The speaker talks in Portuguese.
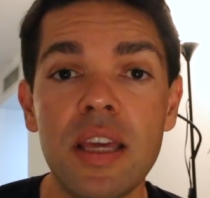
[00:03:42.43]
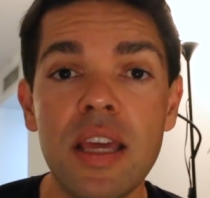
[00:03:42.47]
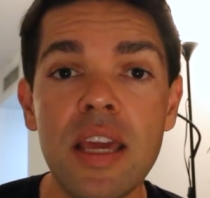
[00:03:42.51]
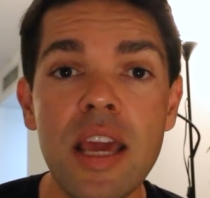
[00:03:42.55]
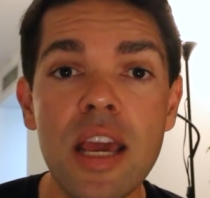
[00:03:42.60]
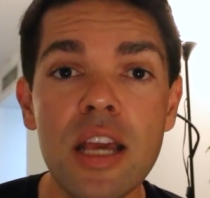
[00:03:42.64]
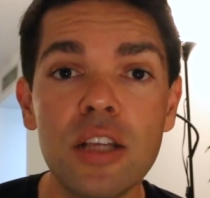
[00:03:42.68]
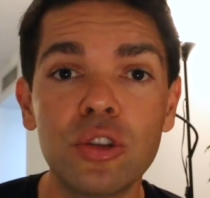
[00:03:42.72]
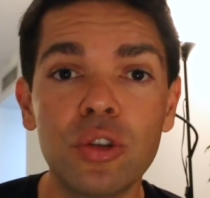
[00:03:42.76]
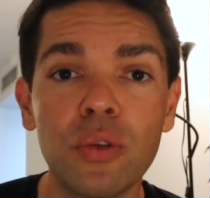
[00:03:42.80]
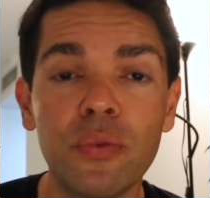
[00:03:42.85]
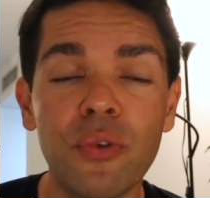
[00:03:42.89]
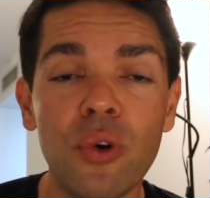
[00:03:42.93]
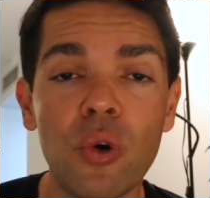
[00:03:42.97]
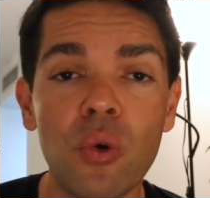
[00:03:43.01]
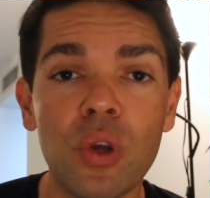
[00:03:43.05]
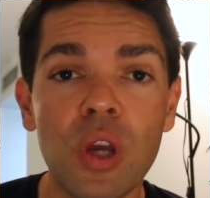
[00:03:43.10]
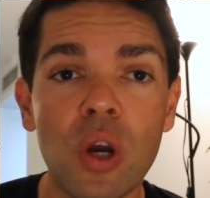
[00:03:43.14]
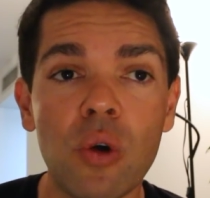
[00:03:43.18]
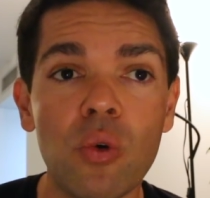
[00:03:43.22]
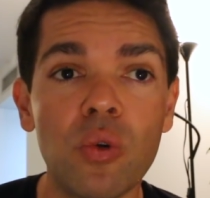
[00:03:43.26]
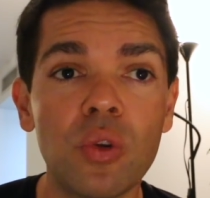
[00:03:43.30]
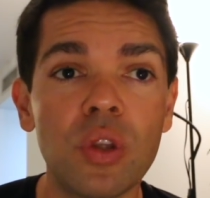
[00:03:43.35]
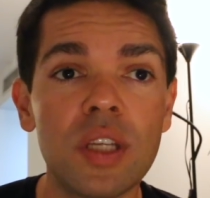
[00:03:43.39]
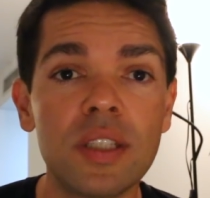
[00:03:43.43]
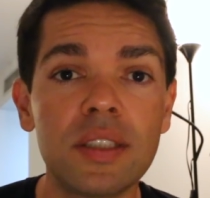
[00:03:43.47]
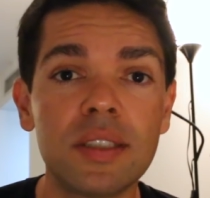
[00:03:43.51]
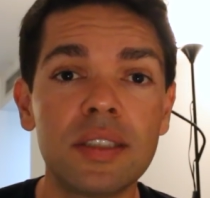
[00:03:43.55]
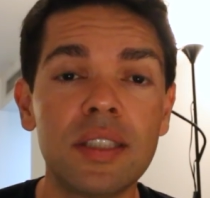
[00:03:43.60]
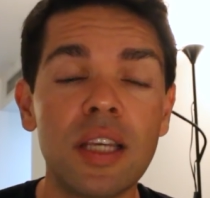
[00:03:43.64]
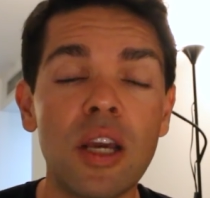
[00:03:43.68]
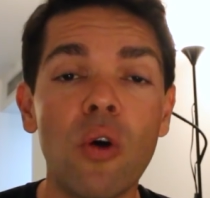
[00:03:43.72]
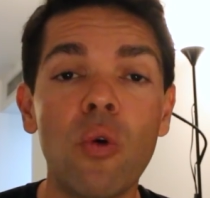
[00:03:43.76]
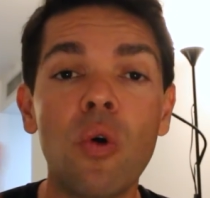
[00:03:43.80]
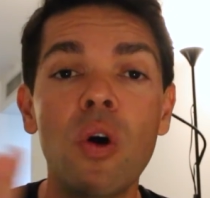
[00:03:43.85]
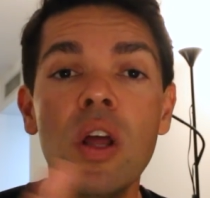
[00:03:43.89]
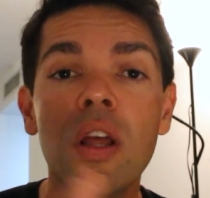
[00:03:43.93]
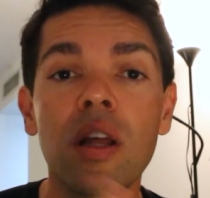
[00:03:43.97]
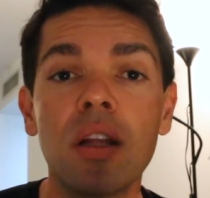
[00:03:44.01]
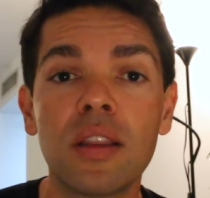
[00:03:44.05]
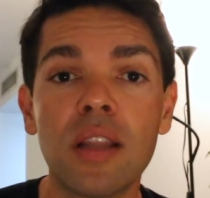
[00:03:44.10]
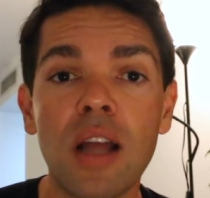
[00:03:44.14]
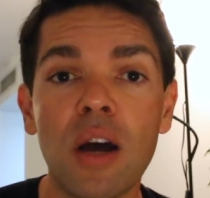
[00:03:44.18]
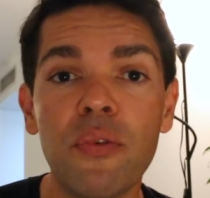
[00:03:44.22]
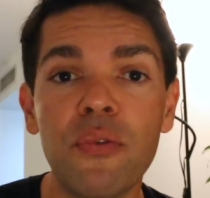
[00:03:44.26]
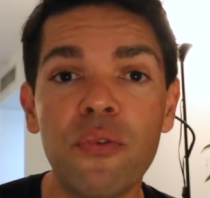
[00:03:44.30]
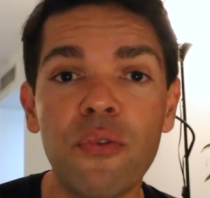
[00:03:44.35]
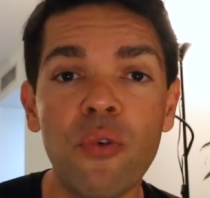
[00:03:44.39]
Isso foi o que aconteceu
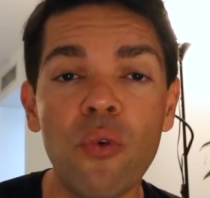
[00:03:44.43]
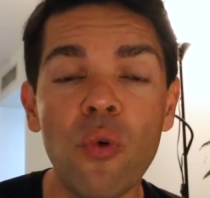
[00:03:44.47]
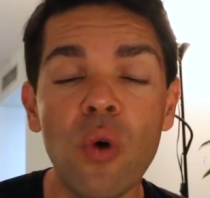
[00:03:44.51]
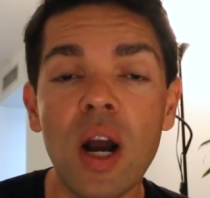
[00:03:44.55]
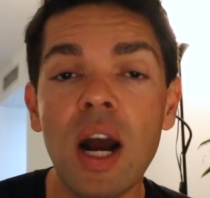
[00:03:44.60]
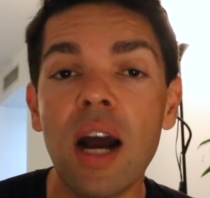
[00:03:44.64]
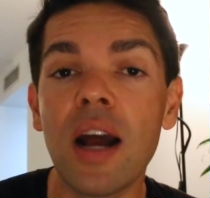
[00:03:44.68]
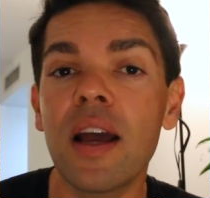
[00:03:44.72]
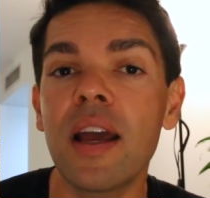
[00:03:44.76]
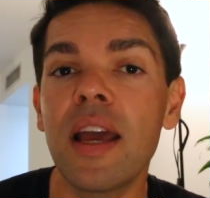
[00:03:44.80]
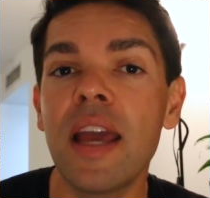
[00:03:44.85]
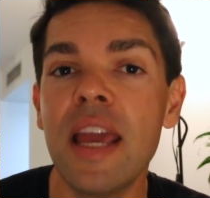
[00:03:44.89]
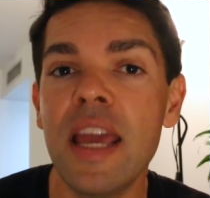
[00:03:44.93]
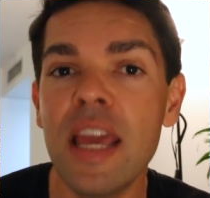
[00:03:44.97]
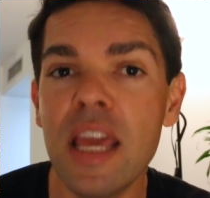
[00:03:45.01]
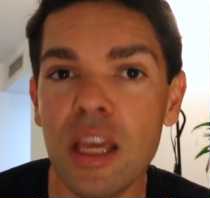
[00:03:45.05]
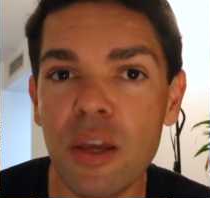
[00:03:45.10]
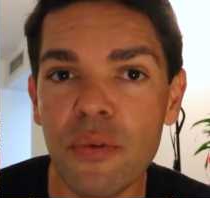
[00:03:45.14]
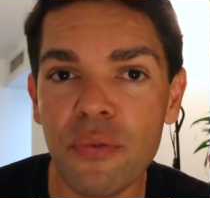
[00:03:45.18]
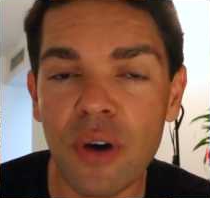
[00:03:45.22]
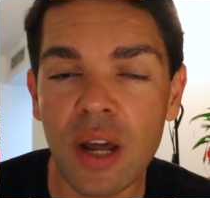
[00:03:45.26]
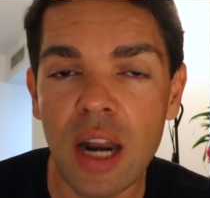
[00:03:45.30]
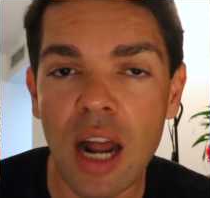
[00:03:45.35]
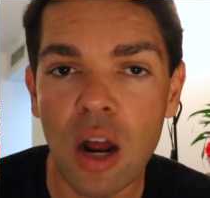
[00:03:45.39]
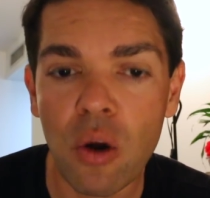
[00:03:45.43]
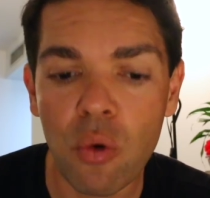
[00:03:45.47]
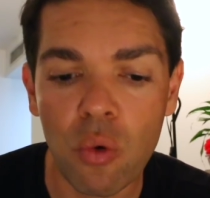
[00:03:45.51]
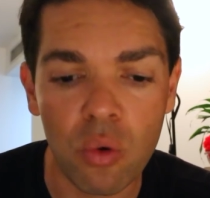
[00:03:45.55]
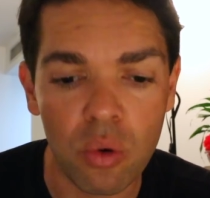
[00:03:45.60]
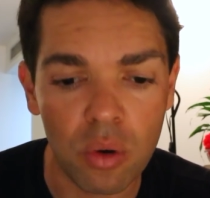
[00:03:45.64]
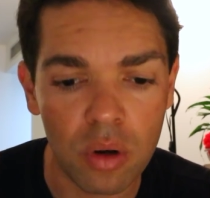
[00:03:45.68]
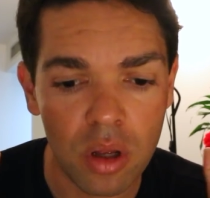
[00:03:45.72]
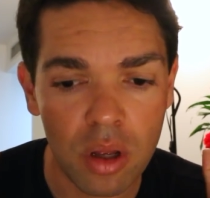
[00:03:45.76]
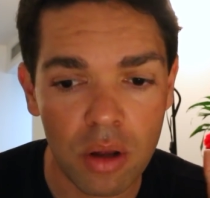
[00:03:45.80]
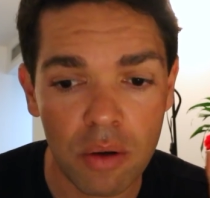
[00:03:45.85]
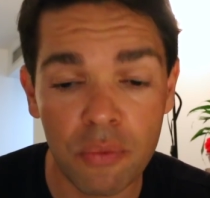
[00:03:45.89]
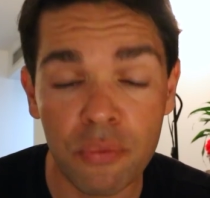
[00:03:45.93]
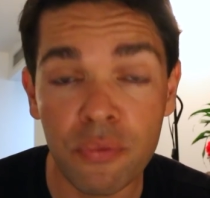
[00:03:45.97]
na fuga Henrique Faraco.